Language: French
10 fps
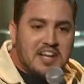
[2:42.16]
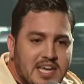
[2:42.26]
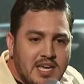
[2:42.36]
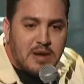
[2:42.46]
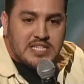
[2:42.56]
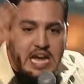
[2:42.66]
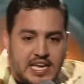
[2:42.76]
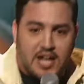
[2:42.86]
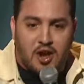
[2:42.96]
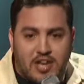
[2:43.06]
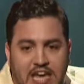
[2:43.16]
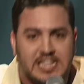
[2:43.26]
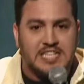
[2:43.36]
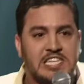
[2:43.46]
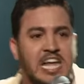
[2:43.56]
Il m'a dit à quelle heure, quelle
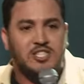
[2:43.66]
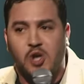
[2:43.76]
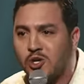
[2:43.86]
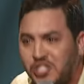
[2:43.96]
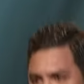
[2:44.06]
destination J'ai à